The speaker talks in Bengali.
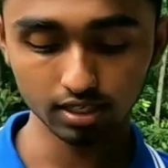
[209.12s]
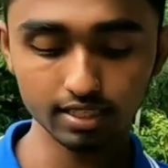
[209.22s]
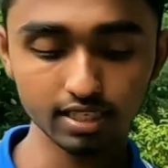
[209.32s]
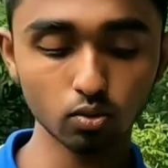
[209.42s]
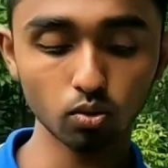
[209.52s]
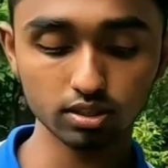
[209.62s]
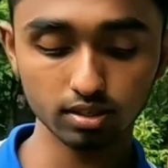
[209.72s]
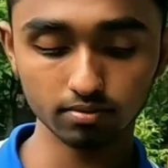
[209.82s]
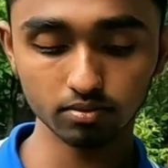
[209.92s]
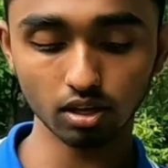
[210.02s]
এসি কোচ
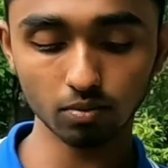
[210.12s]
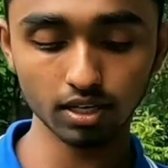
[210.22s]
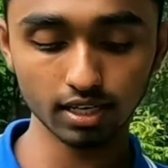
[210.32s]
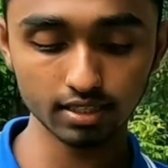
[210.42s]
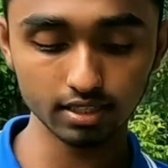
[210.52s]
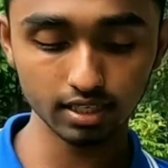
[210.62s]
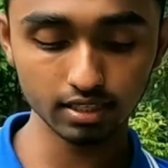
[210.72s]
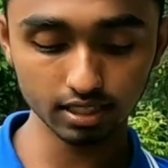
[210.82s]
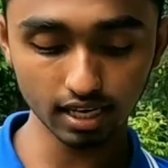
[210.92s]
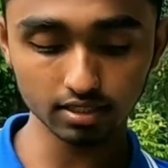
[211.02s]
তারপরে এস এস
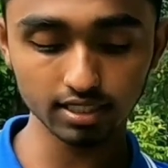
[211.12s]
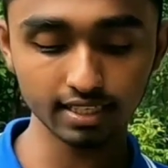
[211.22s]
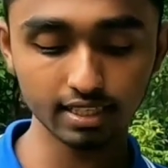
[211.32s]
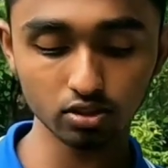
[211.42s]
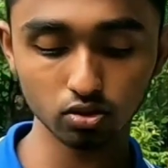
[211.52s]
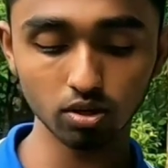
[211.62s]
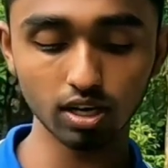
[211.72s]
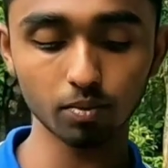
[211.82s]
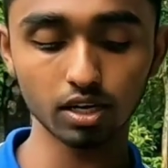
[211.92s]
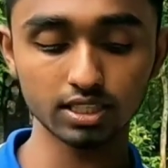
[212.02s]
চেয়ার স্নিগ্ধা শোভন
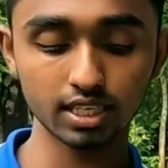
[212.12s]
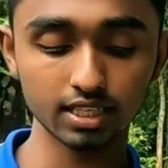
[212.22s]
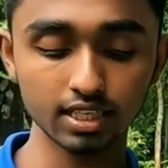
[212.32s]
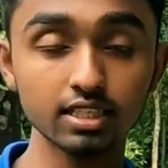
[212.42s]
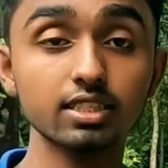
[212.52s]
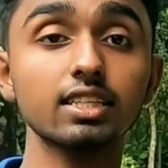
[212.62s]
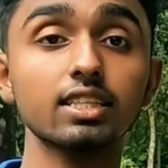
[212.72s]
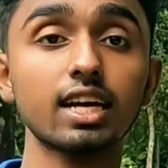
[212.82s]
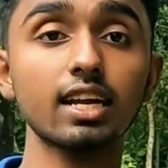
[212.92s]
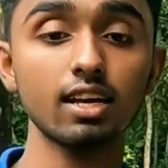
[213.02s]
আপনারা যেটাতে
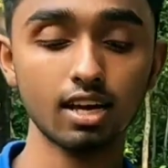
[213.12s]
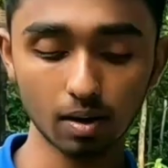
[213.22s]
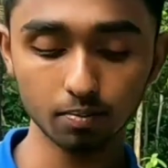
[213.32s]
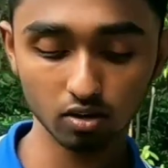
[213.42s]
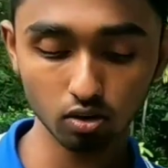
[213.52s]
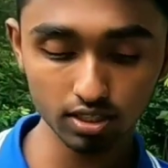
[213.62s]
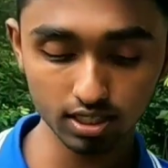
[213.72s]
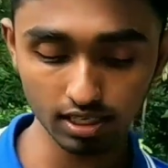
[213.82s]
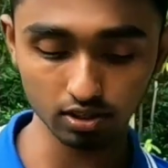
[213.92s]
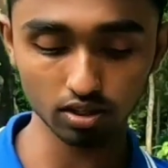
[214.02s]
যেতে চান আপনারা ওইটা
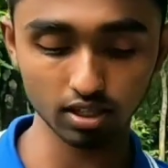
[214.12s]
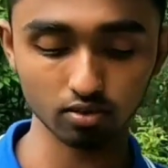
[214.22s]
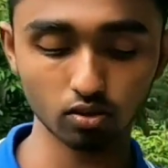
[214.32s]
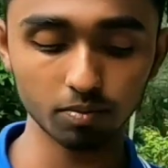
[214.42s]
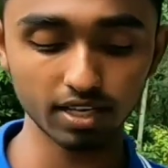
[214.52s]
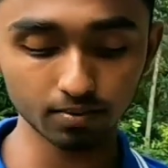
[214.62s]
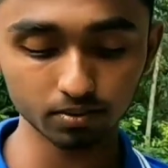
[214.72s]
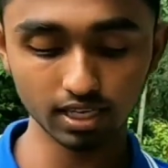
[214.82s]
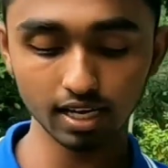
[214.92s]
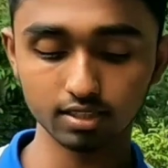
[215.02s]
সিলেক্ট করে দেন তো আমি এফ
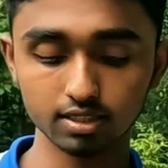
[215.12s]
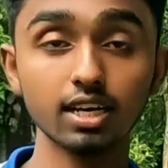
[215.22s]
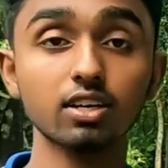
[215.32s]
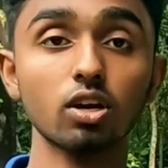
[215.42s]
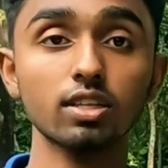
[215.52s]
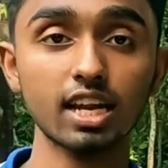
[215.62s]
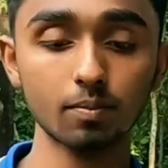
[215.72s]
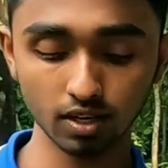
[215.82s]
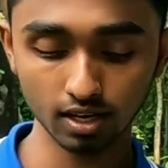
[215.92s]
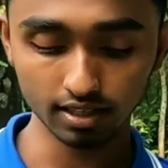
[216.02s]
চেয়ার সিলেক্ট করে দিলাম
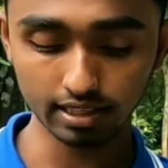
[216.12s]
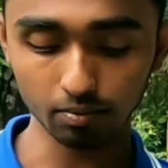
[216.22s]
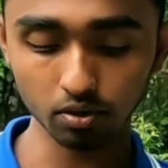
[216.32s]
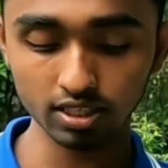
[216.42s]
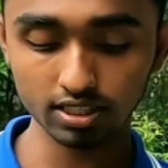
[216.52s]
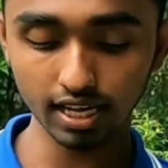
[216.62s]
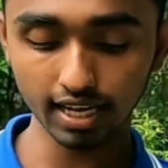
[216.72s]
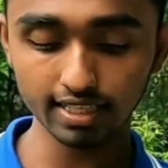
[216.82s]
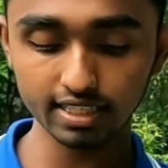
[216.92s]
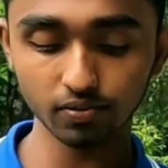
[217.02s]
তারপর নিচে
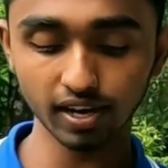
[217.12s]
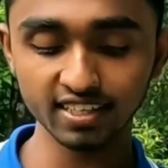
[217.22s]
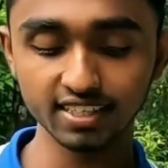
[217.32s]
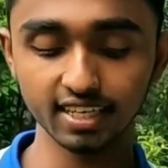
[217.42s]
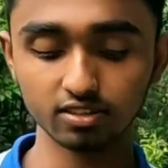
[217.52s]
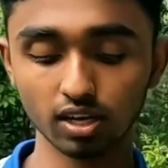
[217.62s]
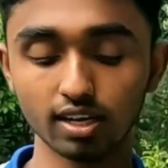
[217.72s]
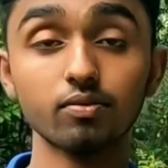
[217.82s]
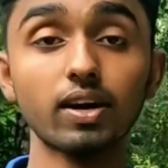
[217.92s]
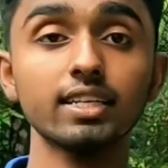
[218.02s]
লেখা আছে ফাইন টিকিট তো
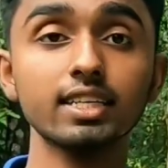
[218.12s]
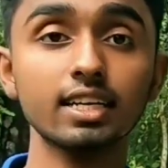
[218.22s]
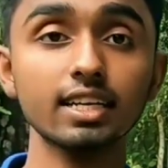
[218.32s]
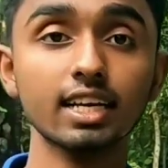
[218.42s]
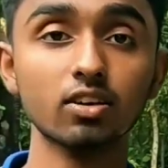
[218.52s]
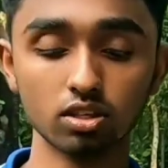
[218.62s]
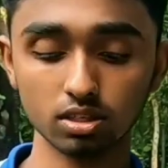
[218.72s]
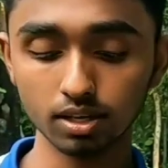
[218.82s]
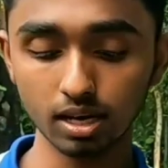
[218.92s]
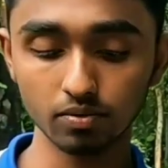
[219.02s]
এখানে ফাইন টিকিটই ক্লিক করে
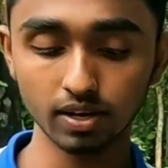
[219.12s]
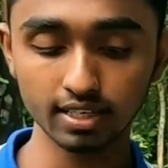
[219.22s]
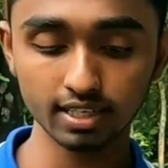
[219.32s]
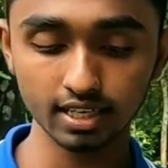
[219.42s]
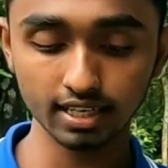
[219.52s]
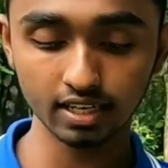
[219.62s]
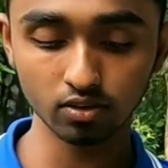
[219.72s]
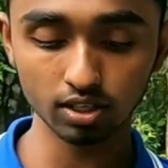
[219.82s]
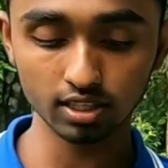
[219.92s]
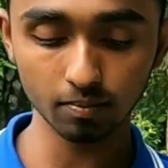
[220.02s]
দেবেন আমি ফাইন টিকিটই ক্লিক
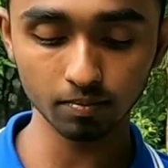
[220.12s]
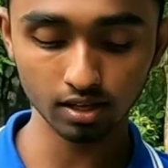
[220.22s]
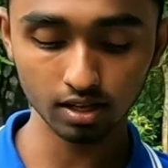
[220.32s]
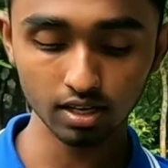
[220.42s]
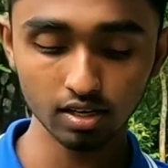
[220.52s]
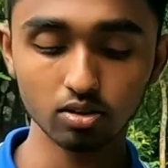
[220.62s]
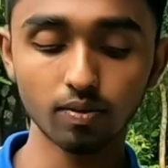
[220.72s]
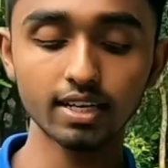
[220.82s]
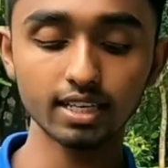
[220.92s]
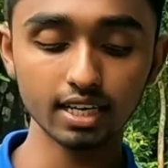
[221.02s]
করে দিলাম তো
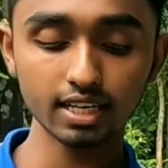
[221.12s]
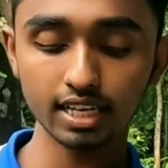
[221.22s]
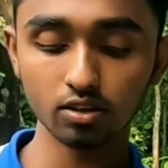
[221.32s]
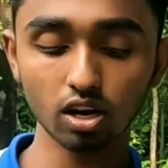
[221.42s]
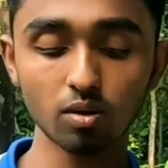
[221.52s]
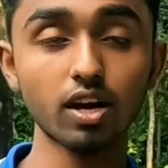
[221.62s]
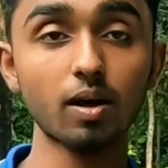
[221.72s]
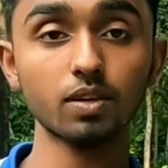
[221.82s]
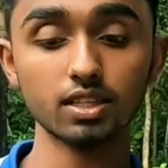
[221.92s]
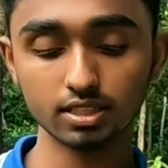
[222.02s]
ফাইন টিকিটই ক্লিক করার পর
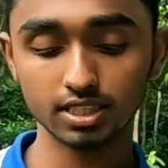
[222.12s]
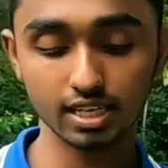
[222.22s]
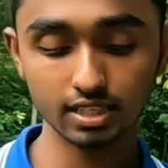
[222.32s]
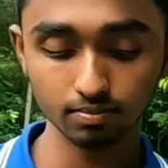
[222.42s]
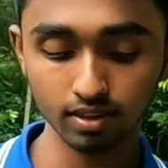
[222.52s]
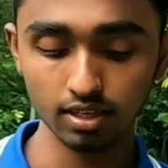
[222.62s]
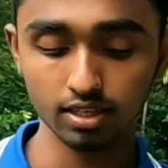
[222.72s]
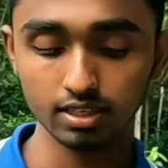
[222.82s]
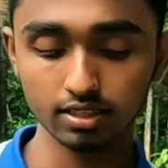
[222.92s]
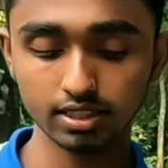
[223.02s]
আপনাদের যে
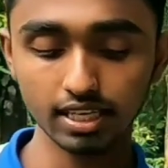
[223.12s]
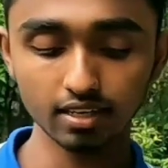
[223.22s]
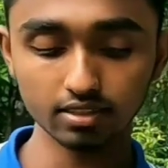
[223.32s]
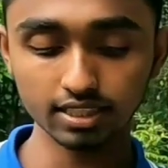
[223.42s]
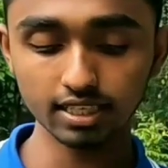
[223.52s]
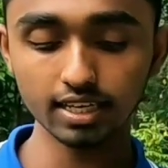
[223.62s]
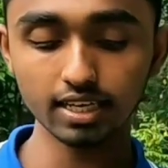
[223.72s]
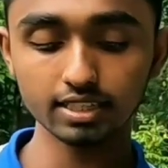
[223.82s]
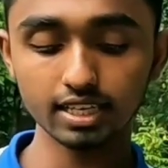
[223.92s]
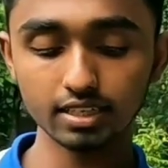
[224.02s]
যে টিকিটের
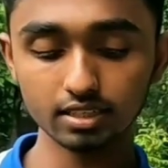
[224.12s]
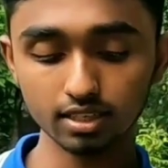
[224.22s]
যে